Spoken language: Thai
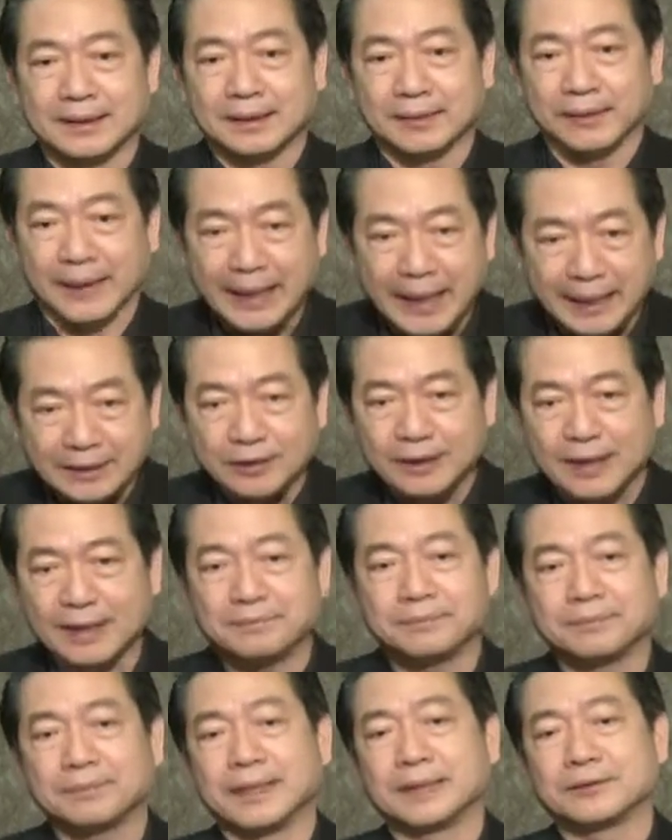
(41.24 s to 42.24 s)
ถวายการต้อนรั
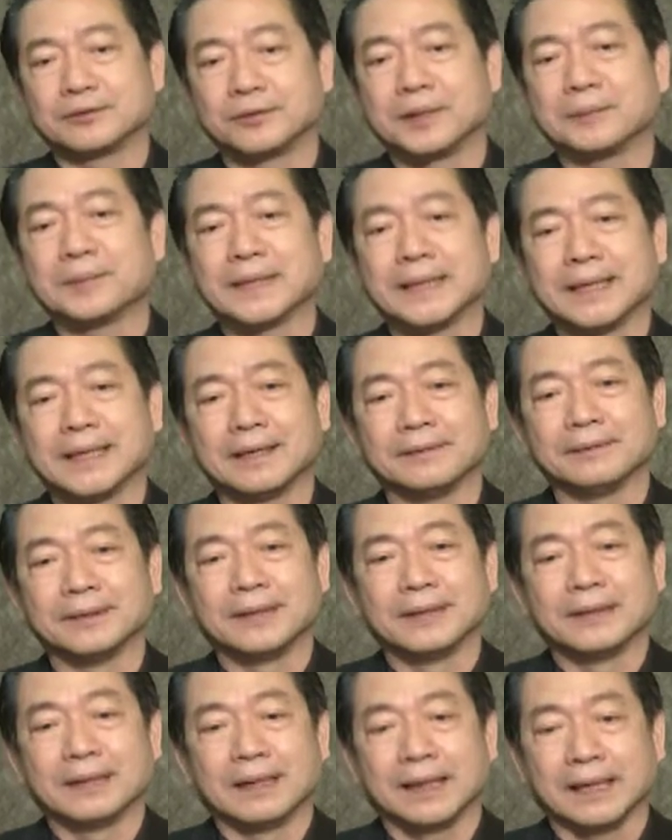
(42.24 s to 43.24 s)
บสมเด็จพระเทพ
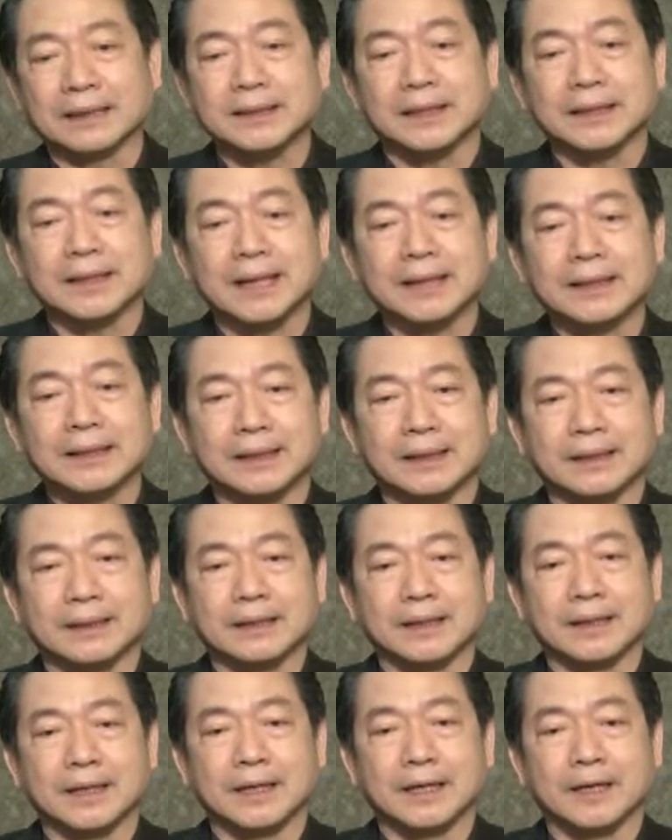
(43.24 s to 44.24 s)
หลังจากนั้นเนี่ย
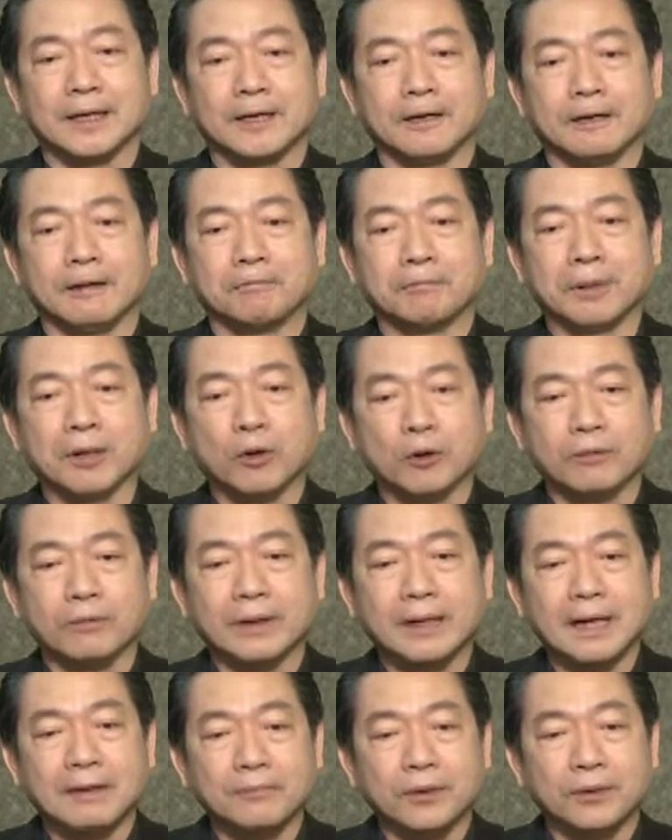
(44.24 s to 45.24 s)
ปรากฏ
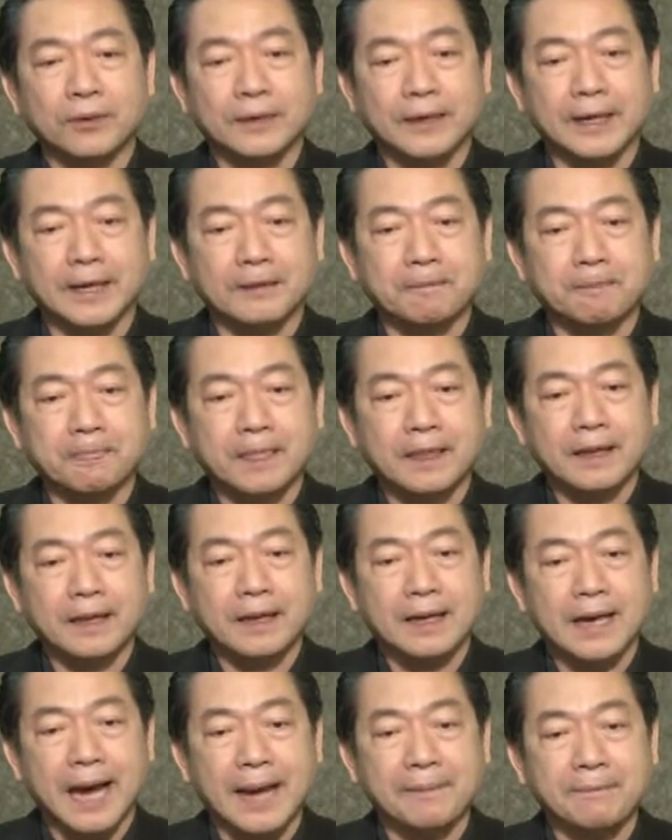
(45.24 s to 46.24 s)
ว่านโมเนี่ย
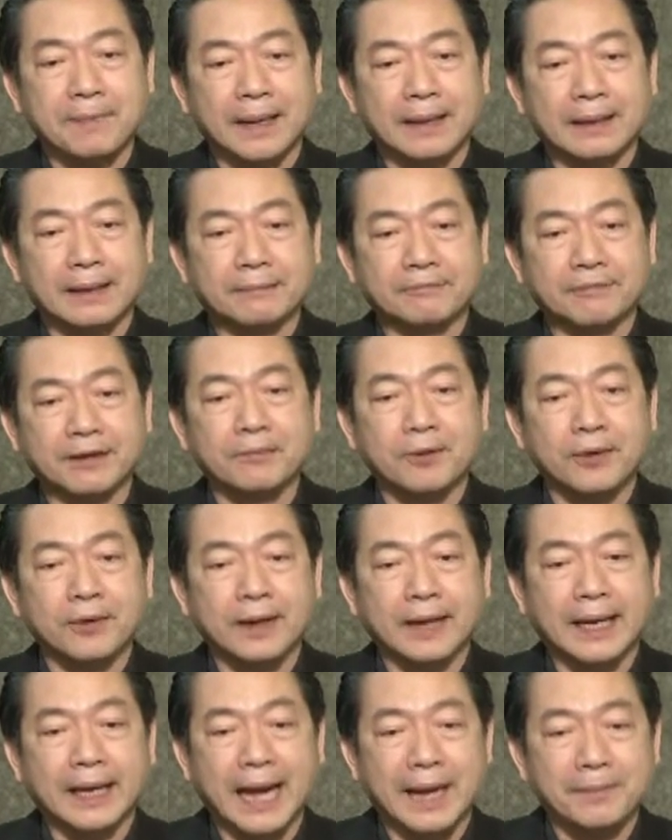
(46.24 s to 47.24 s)
กลายเป็นฟีโบ
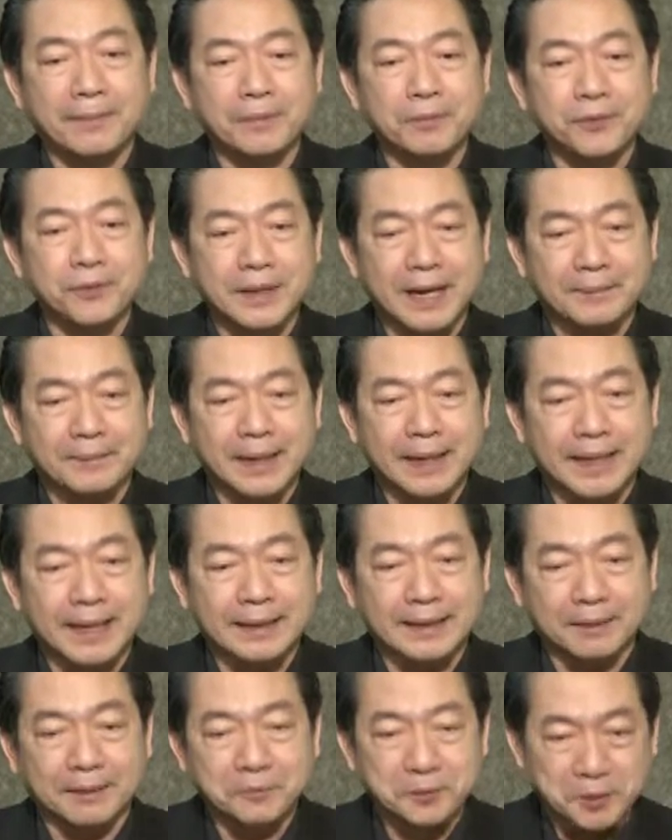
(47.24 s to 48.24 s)
เลยกลายเป็นผู้นำในกา
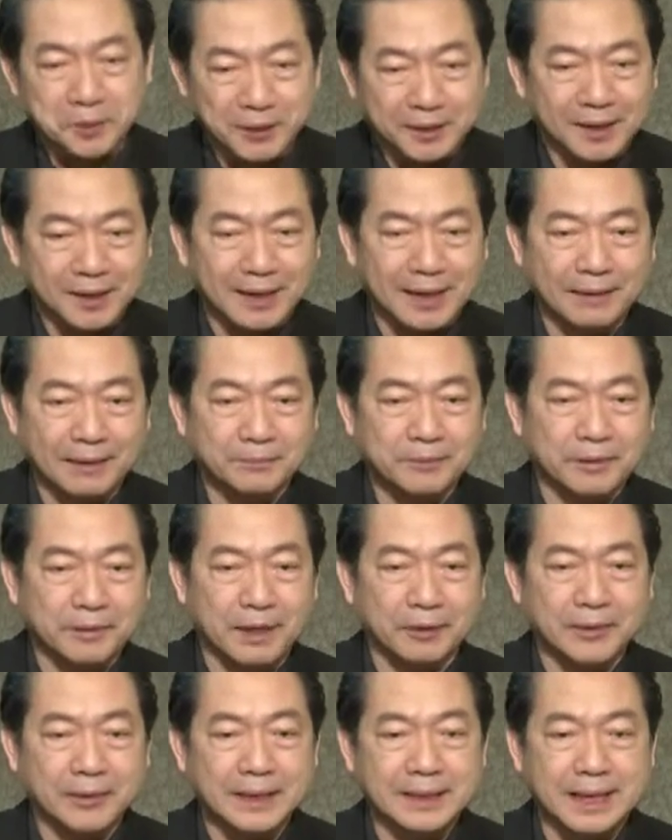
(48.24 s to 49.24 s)
รทำหุ่นยนต์ต้อนรับ
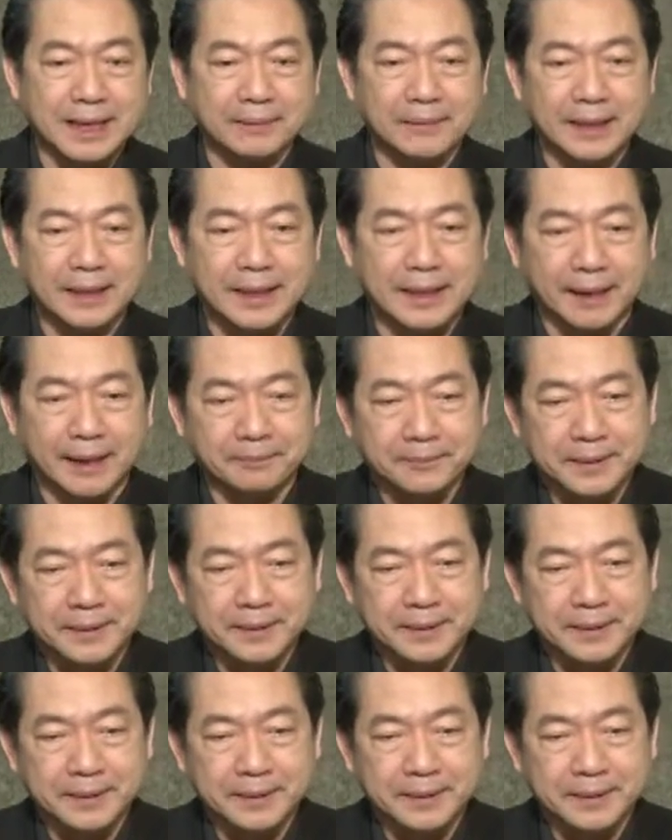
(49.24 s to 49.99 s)
เราได้ทำให้กับ